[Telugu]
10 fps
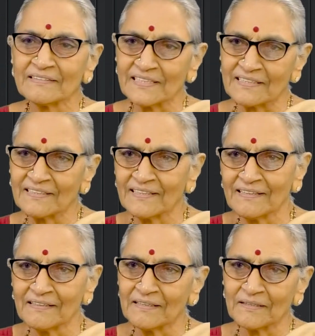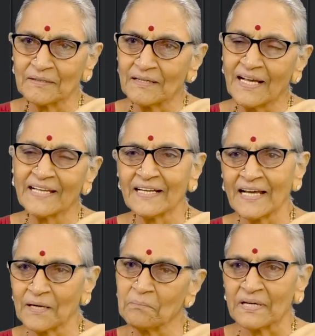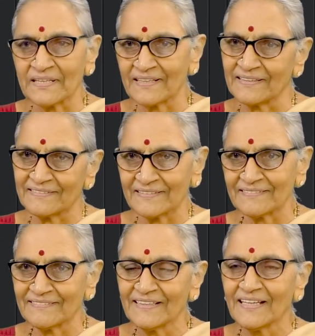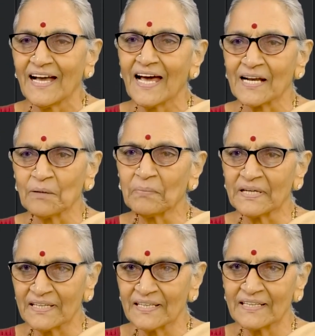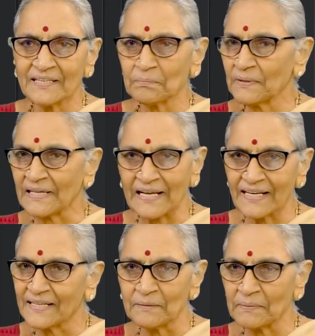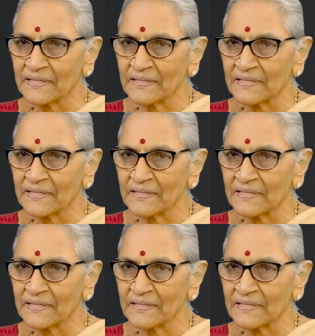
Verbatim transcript: చక్కగా ఆయనకి అన్నం పట్టుకెళ్ళింది ఆ అన్నం పట్టుకెళ్ళేటప్పుడు నగలన్నీ